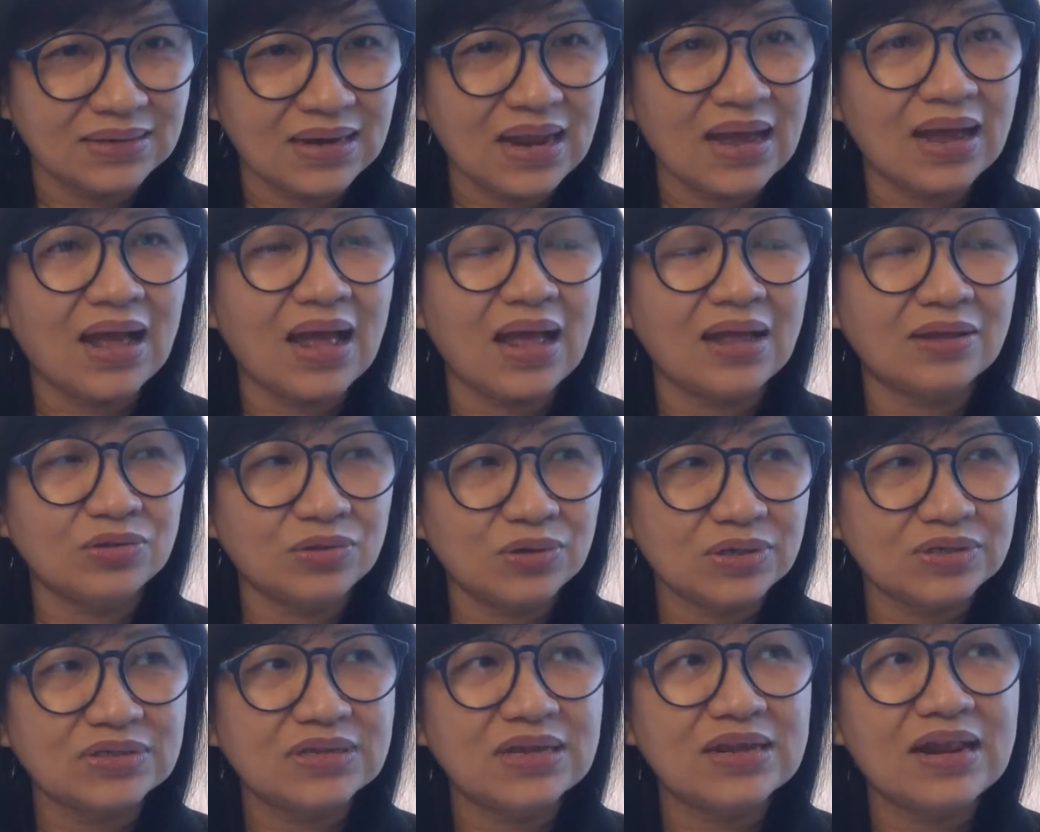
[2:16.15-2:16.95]
นะคะ
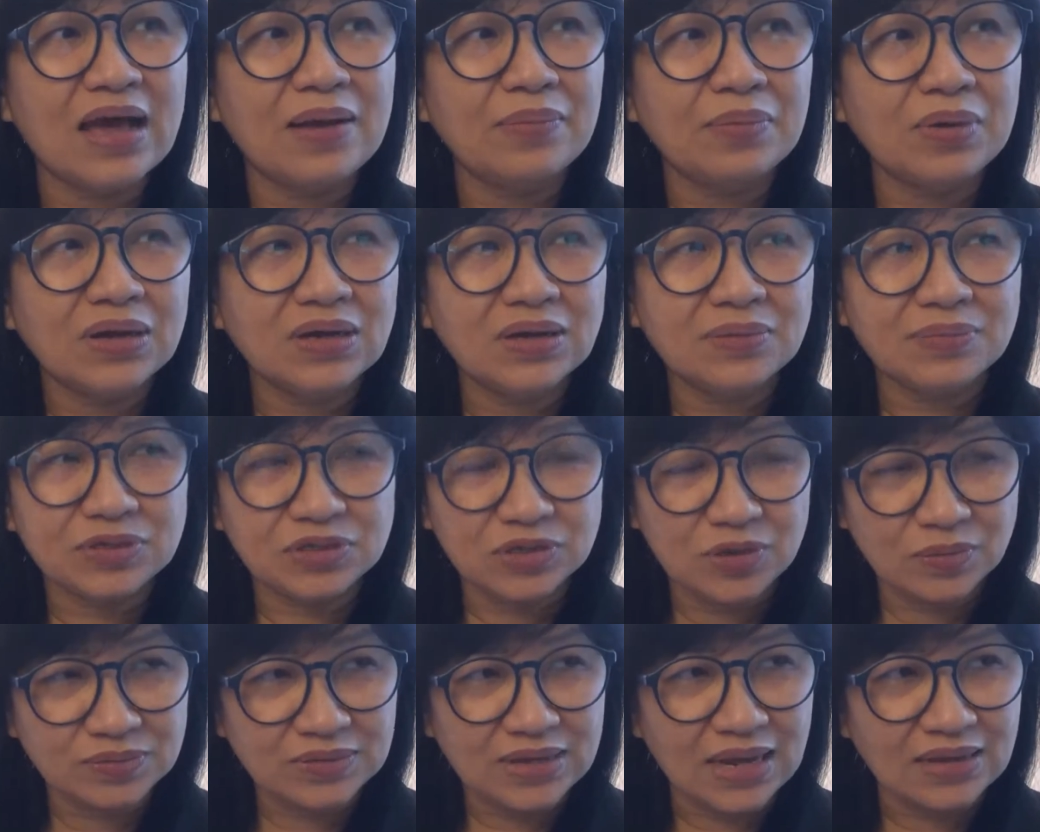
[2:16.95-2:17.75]
ตัวซีรั่มก็คือผ
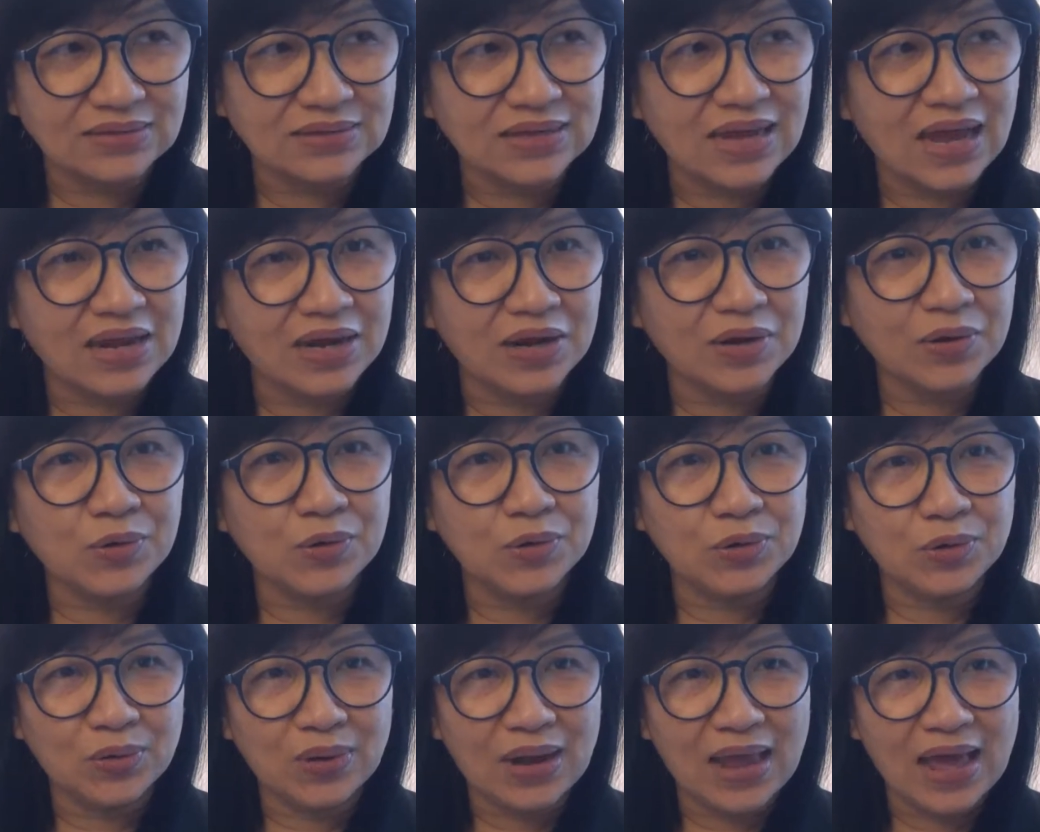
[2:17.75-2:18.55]
สมสารสกัดองุ่
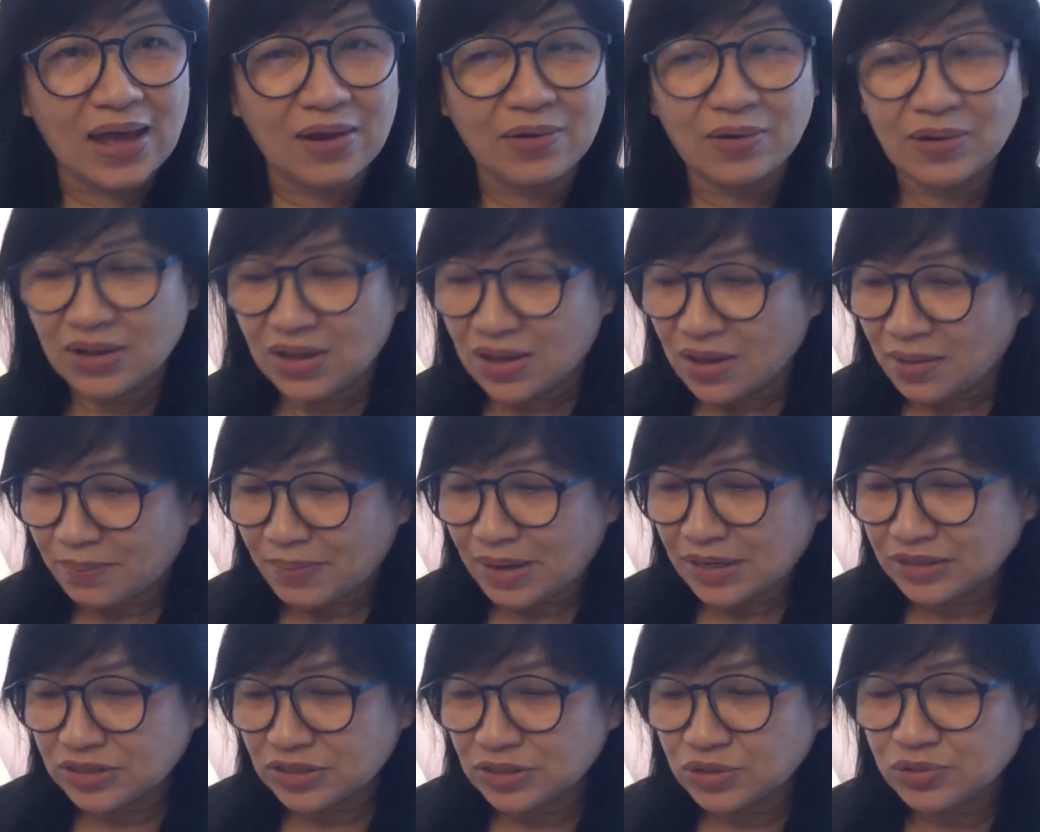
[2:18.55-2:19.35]
นอยู่แล้ว
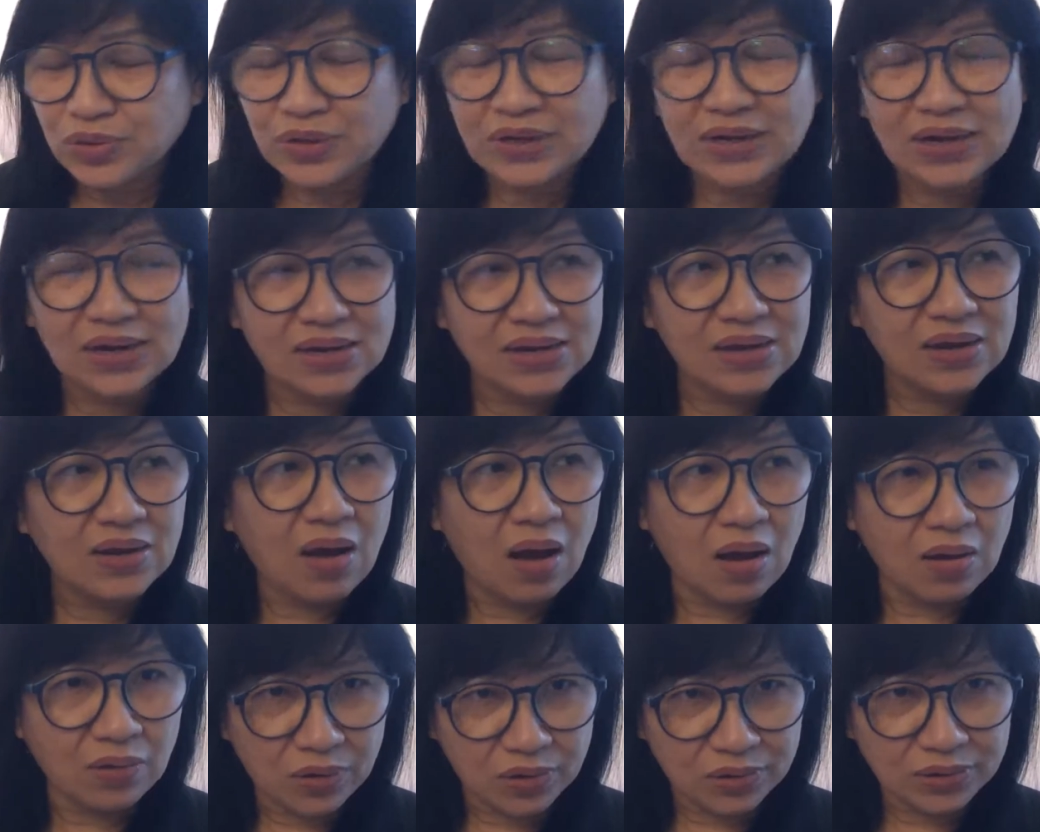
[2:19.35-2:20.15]
มันจะช่วยในเรื่องข
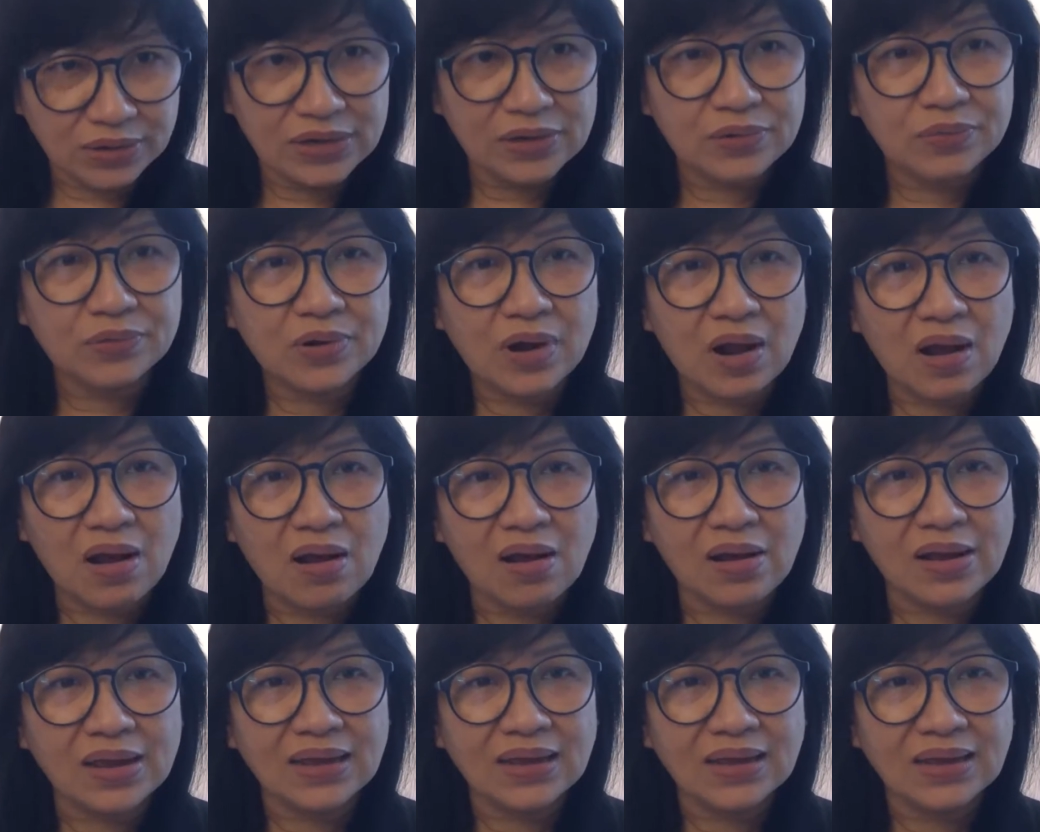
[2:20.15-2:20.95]
องลดริ้วร
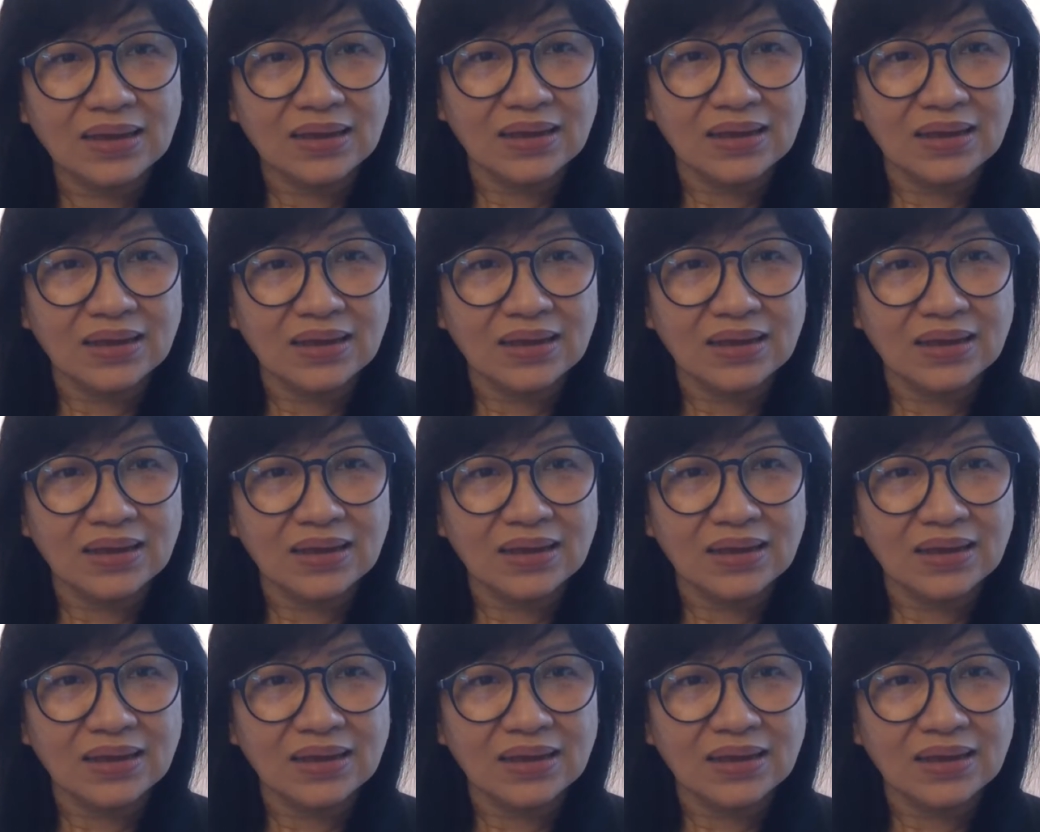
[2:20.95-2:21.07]
อย